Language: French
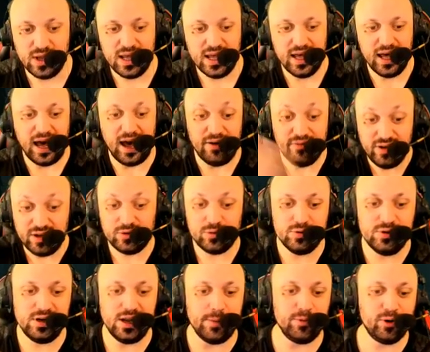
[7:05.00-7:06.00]
avec
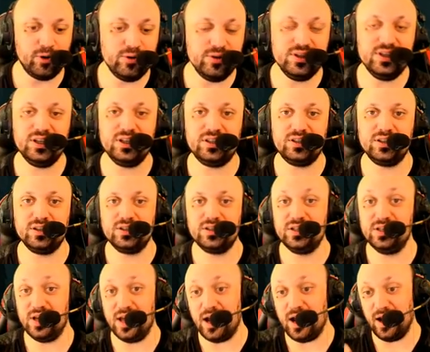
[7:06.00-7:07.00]
une lame runique
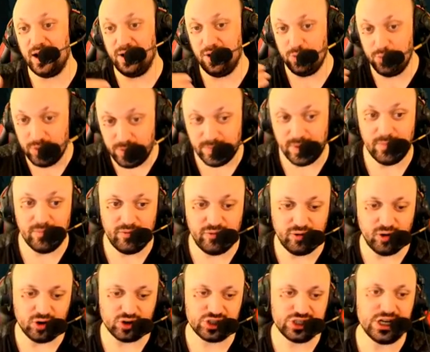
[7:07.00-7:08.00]
qu'il a lui-même
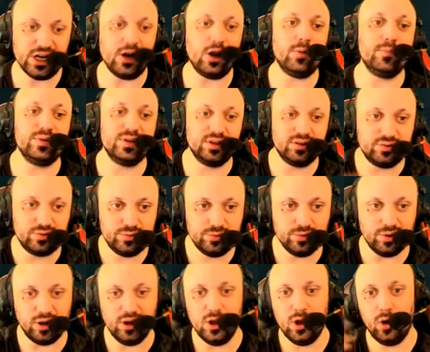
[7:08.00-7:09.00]
forgée. Alors bien
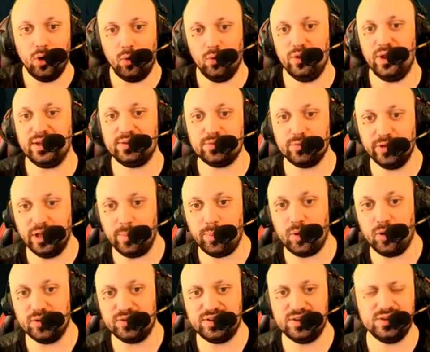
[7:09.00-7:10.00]
sûr, on a son
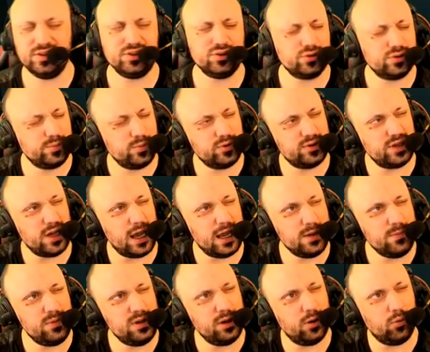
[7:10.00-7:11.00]
apprenti, je sais
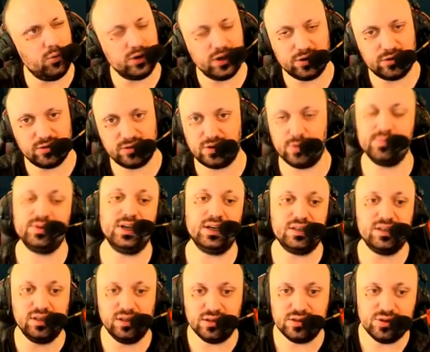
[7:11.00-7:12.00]
plus, ou quelque chose comme ça,
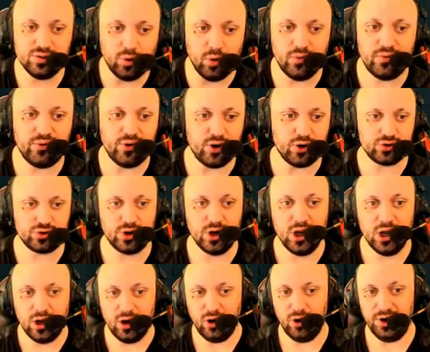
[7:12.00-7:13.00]
qui, reforge
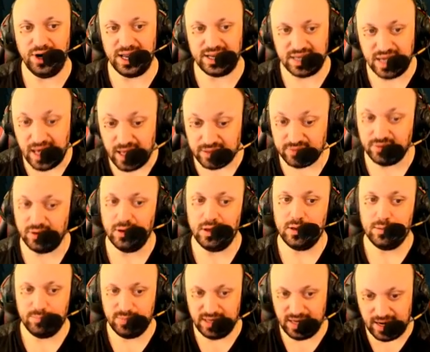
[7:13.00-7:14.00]
la garde,
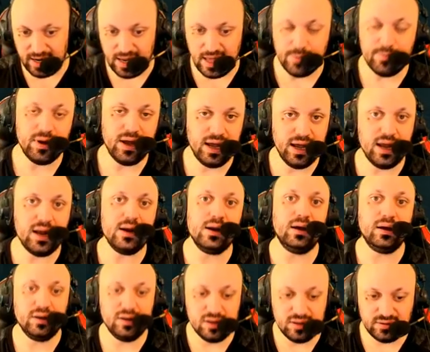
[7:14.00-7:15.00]
mais la lame, elle,
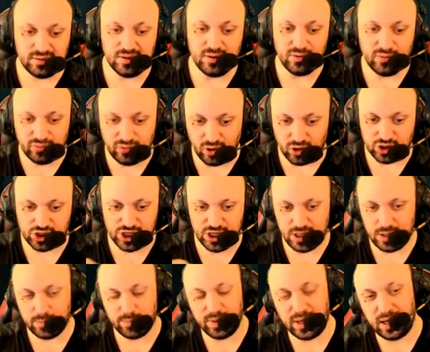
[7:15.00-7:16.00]
a été
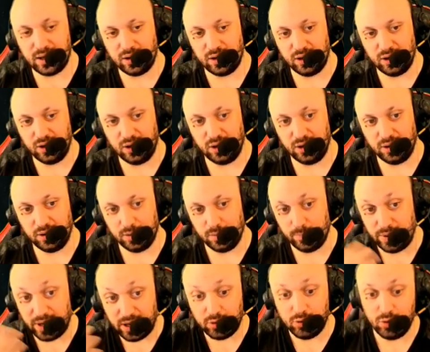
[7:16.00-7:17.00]
forgée par,
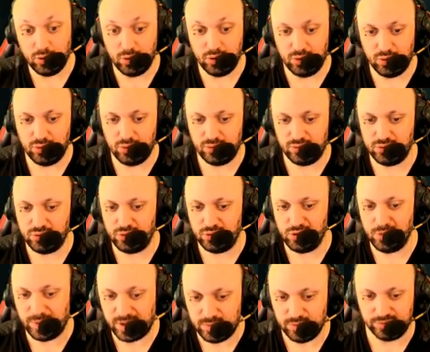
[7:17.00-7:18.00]
par
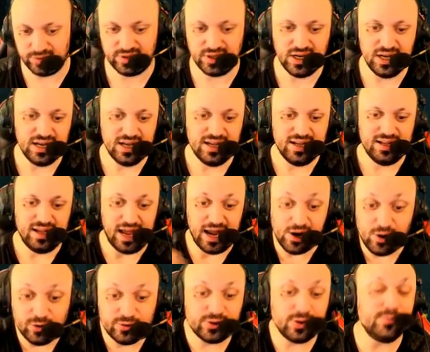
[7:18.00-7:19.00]
le, Primus. Elle
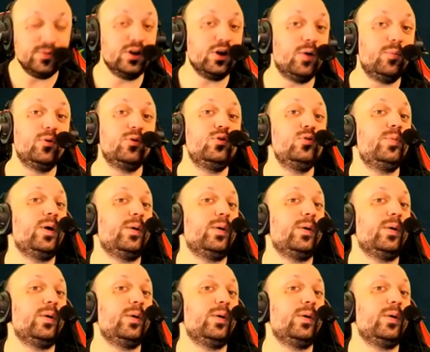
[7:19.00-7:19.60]
ressemble d'ailleurs beaucoup à